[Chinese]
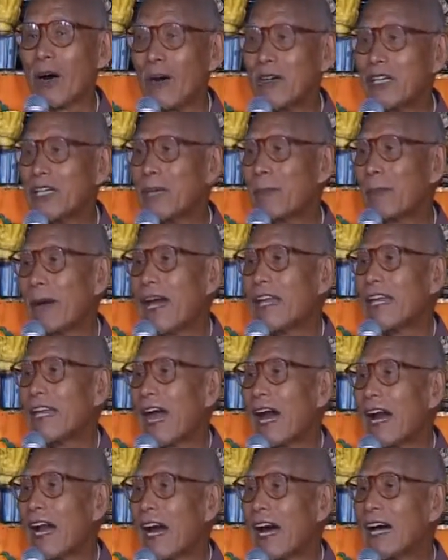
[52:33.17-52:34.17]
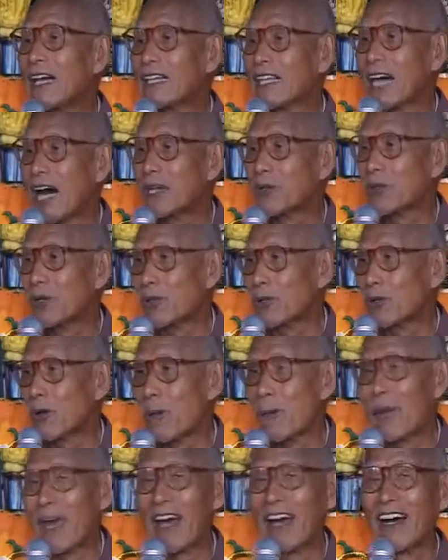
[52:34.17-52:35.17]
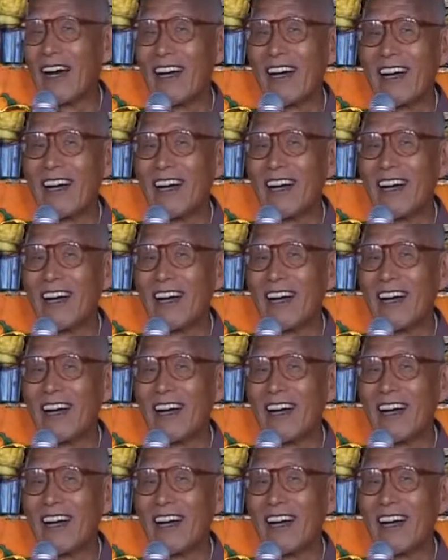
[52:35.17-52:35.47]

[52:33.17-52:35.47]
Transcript: 好几百年了，他最出名，